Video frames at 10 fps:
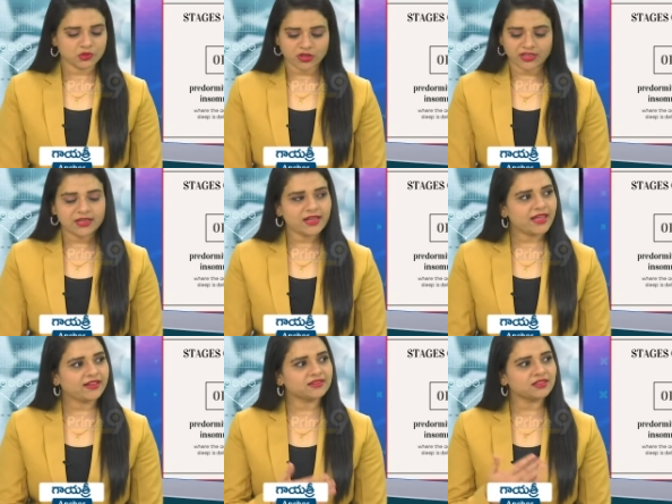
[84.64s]
ఓకే ఇలా
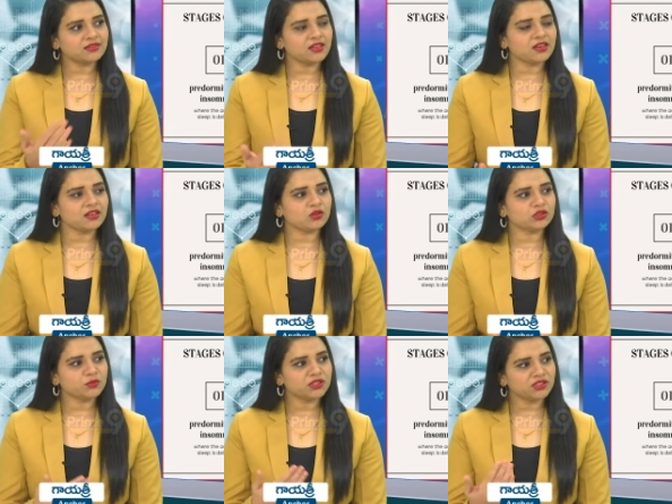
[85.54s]
ఎక్సెస్
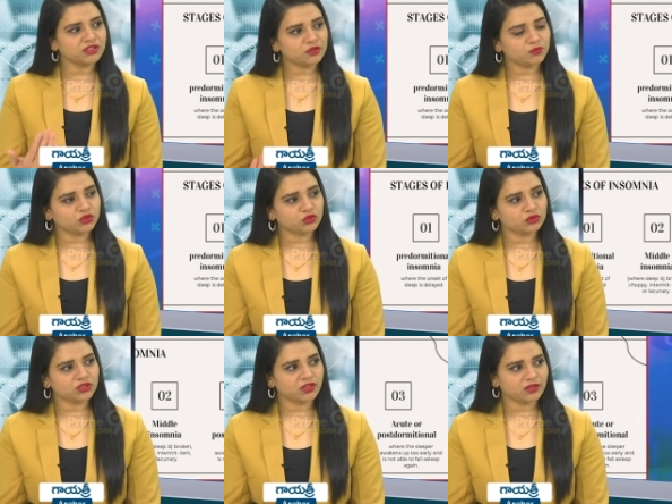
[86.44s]
కొంతమంది నిద్రపోతూ
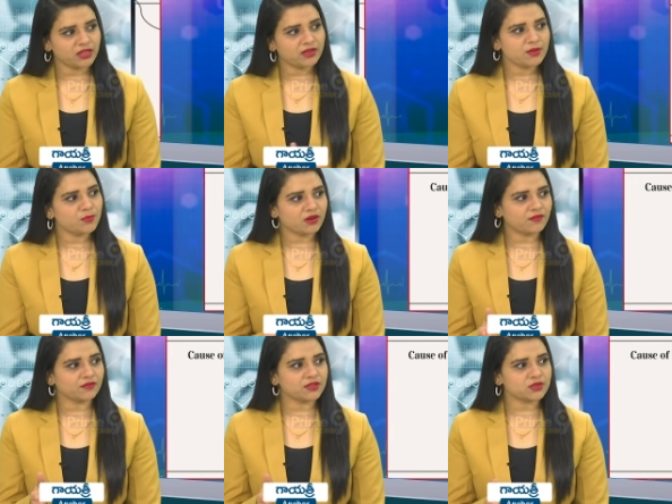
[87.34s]
ఉంటారు నెంబర్
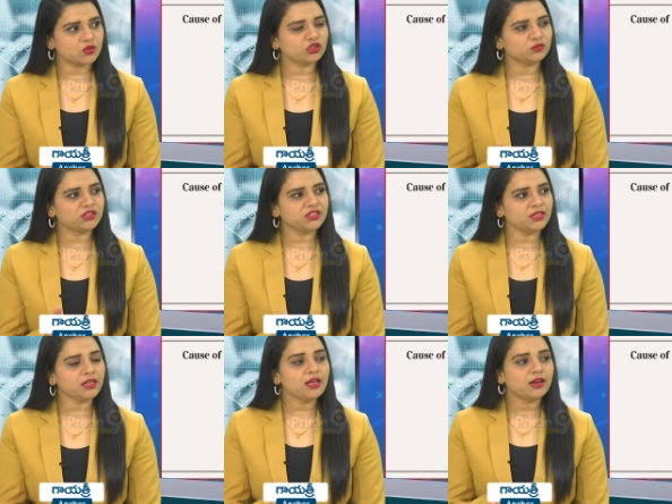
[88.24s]
ఆఫ్ అవర్స్ కొంతమంది
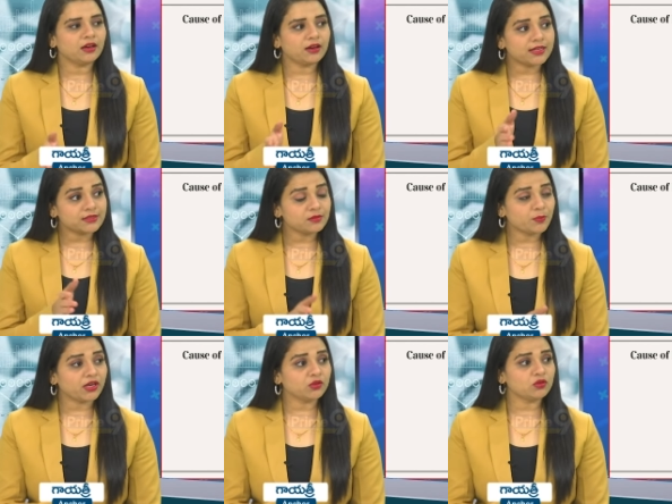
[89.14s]
అసలు
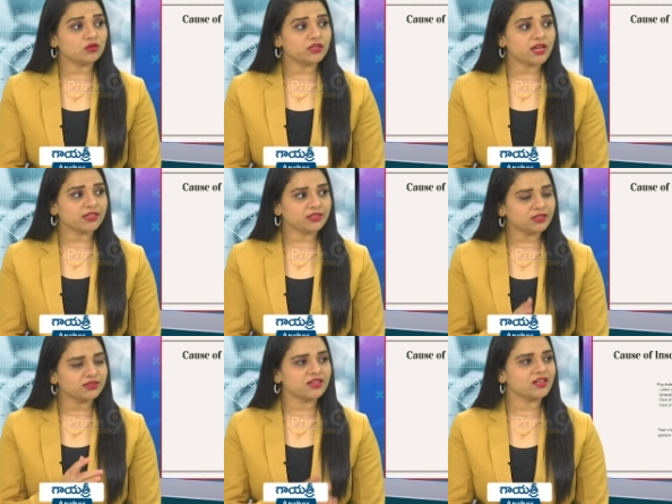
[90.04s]
పడుకోవడానికి
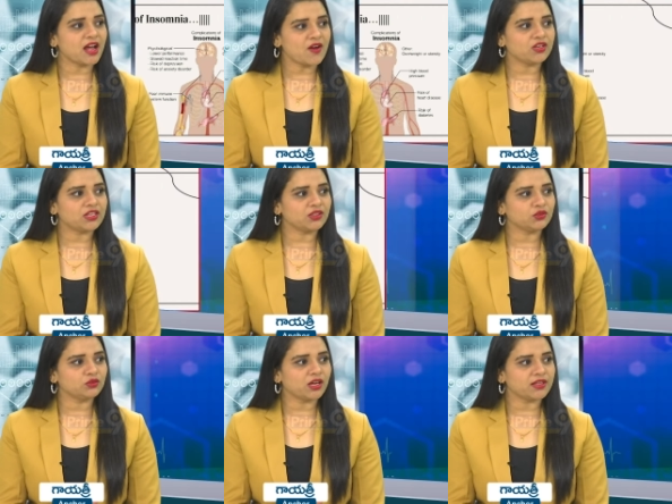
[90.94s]
నిద్రే
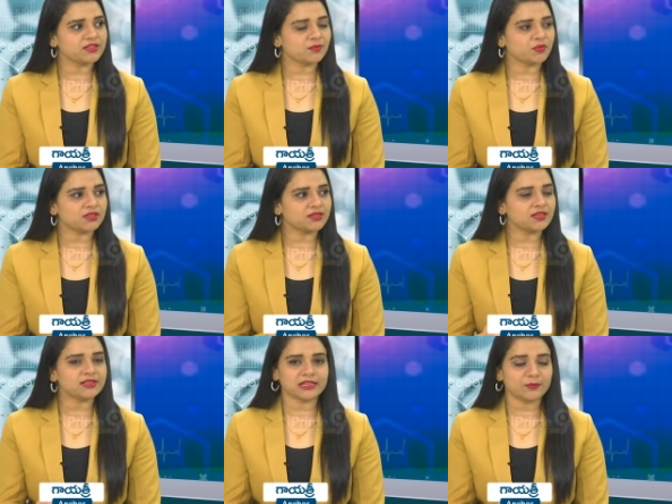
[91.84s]
రావట్లేదు అని చెప్పేసి
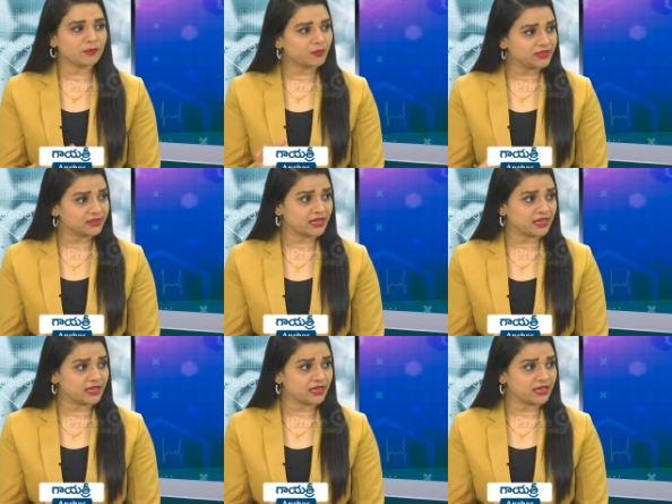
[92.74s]
స్లీపింగ్ పిల్స్